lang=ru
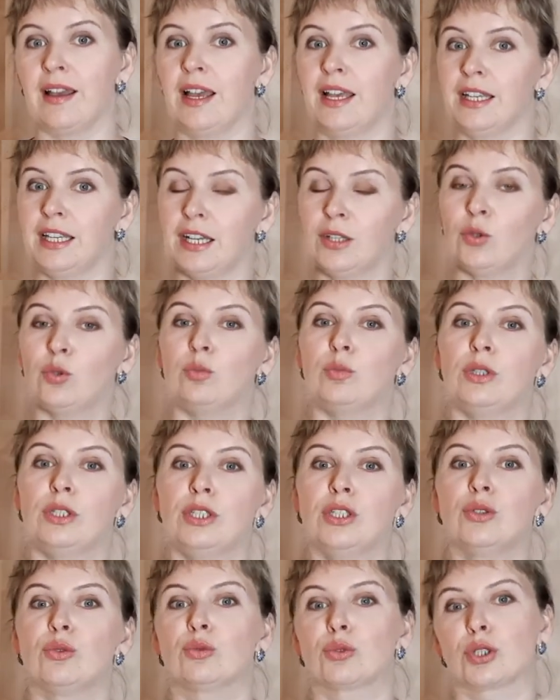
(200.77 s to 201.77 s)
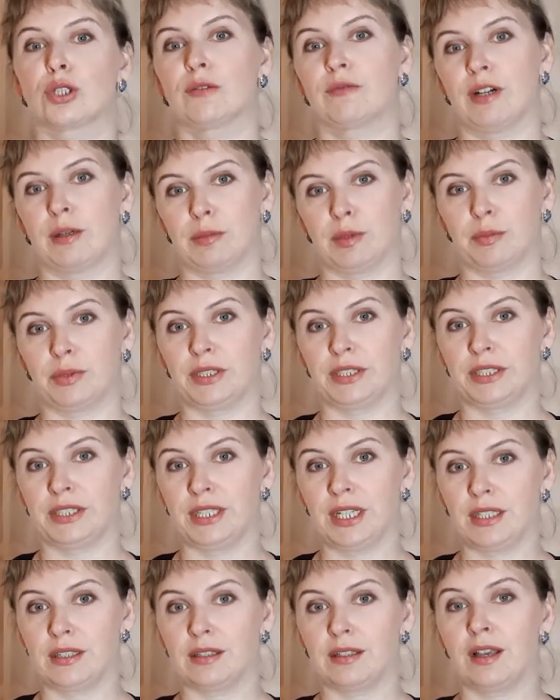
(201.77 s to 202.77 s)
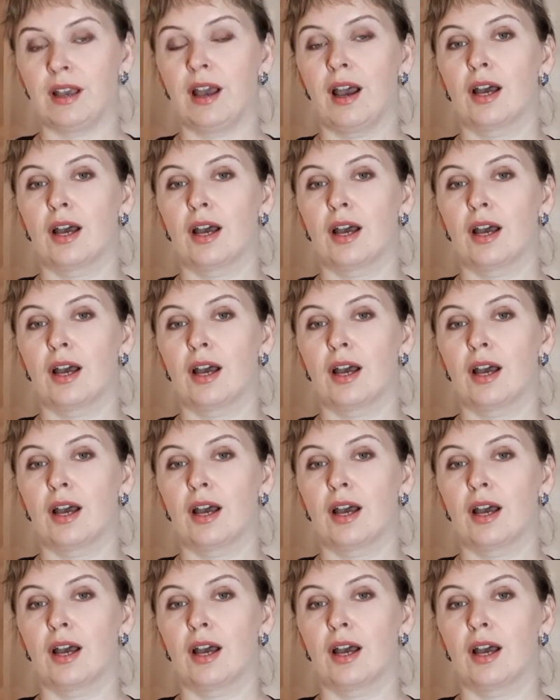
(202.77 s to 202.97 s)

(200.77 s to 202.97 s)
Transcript: Я думаю, не нужно вам объяснять,